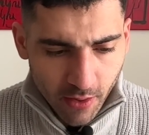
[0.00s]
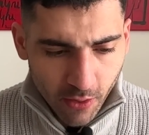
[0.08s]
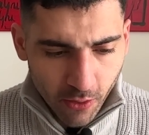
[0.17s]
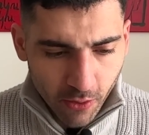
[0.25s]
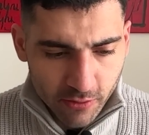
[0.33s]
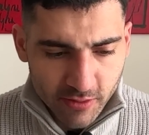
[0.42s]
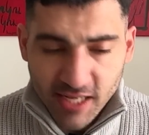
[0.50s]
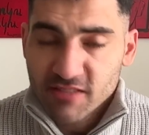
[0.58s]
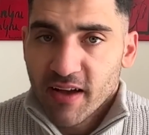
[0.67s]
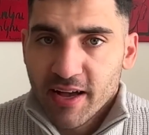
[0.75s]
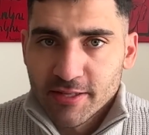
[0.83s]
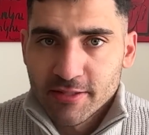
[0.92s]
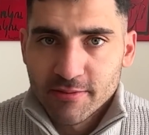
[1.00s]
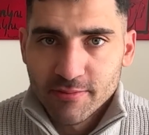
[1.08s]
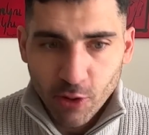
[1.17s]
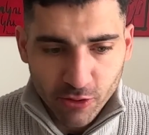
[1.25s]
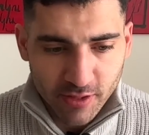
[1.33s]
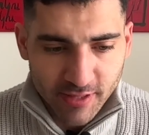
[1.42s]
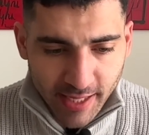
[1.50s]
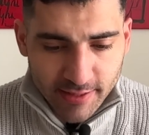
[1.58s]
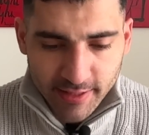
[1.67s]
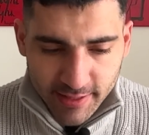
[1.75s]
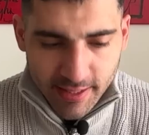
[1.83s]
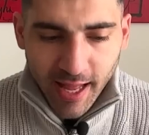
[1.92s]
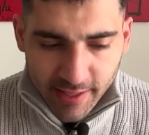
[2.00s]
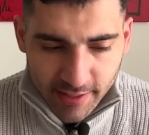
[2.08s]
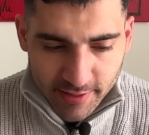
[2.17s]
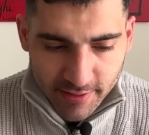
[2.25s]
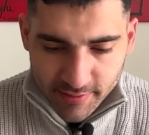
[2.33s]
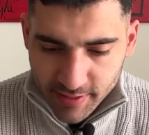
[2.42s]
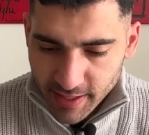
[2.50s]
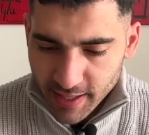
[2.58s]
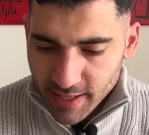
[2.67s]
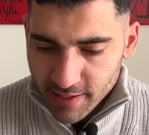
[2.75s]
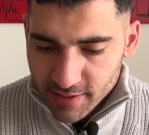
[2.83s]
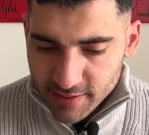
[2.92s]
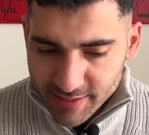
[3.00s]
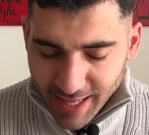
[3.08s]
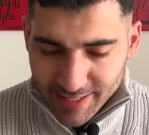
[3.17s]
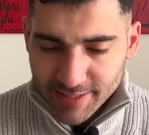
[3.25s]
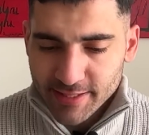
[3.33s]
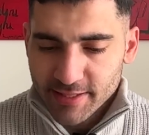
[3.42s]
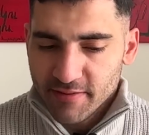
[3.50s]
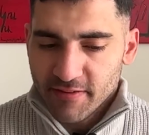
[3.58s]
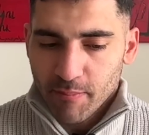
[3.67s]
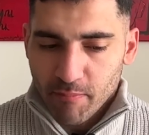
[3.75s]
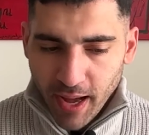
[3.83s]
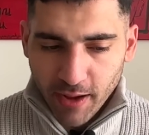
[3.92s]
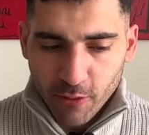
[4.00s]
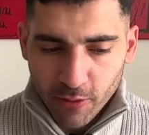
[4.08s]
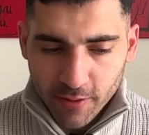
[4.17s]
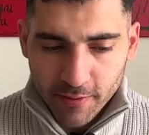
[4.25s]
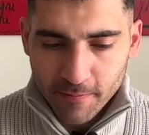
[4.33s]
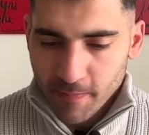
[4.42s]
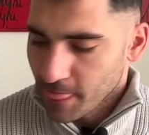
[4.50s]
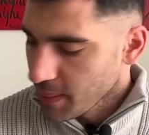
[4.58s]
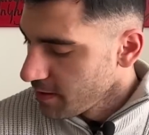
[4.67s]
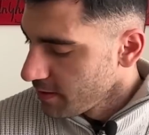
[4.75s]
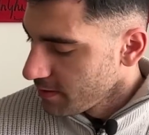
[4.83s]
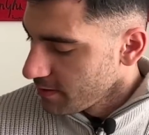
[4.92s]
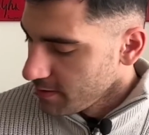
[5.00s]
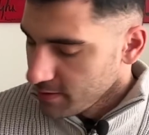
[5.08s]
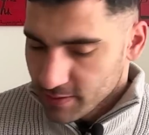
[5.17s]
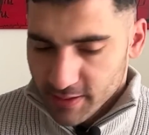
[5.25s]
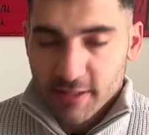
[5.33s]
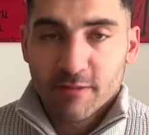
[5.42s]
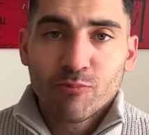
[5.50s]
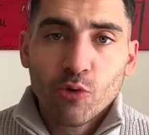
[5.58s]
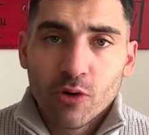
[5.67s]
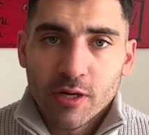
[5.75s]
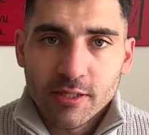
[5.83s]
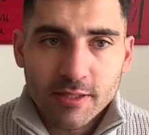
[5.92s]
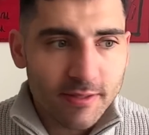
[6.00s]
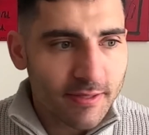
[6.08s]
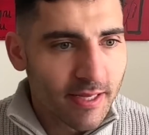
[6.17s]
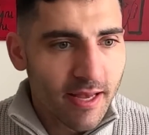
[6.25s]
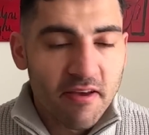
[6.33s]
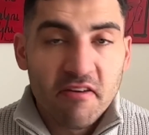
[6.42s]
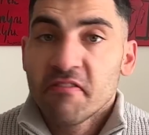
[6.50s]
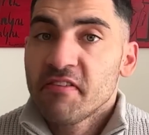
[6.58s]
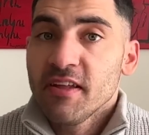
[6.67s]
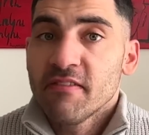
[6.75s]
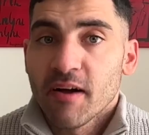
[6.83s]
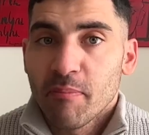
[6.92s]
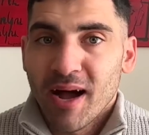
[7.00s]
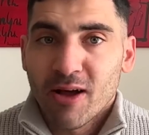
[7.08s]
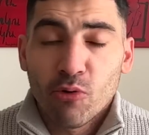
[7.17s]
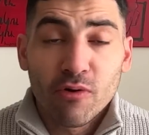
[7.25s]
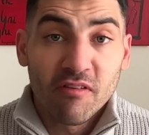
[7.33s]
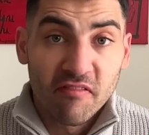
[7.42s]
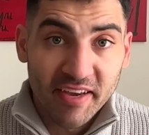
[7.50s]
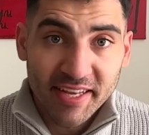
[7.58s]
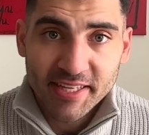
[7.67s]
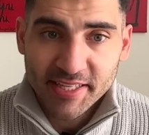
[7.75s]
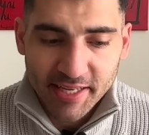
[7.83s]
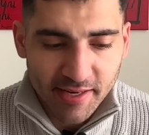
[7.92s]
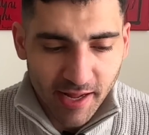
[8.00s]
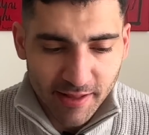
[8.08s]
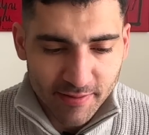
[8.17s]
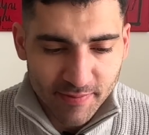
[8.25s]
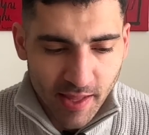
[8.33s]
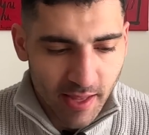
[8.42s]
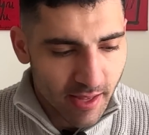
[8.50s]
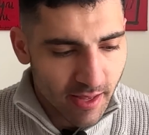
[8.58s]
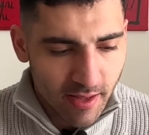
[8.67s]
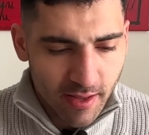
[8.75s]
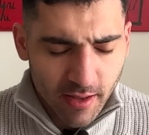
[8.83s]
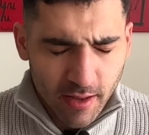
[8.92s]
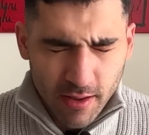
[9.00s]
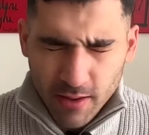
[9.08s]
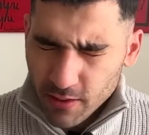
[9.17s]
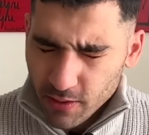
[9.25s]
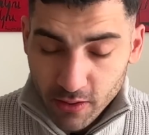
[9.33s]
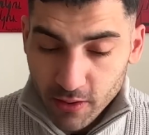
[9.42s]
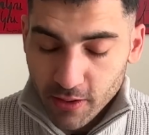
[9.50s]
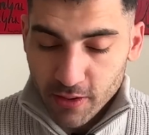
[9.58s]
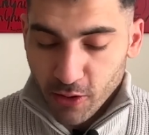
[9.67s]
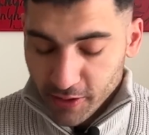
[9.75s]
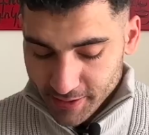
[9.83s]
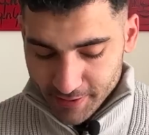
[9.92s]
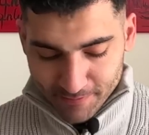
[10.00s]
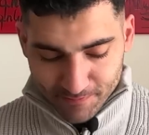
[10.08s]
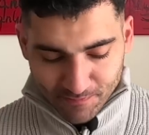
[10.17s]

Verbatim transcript: Und das war's, Leute. Das ist alles. Das ist die Verpackung dieses Buches. Viel Verpackung, wenig Inhalt. Oh, Leute.